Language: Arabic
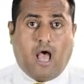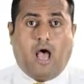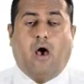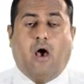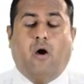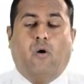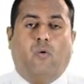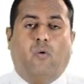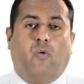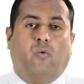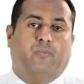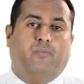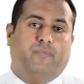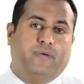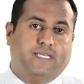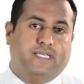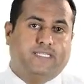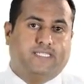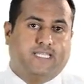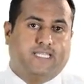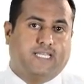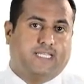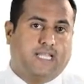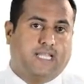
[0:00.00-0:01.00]
أو
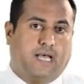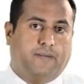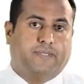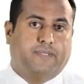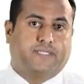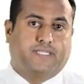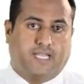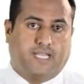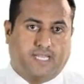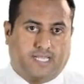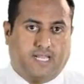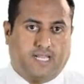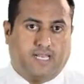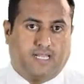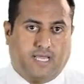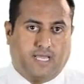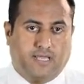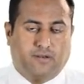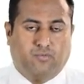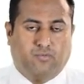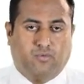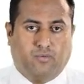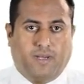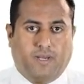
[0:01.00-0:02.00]
باستخدام الطريقة
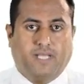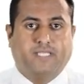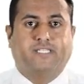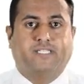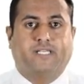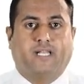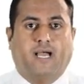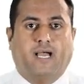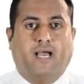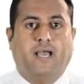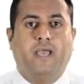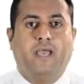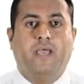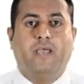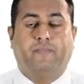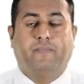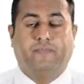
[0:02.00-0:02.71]
الغير مباشرة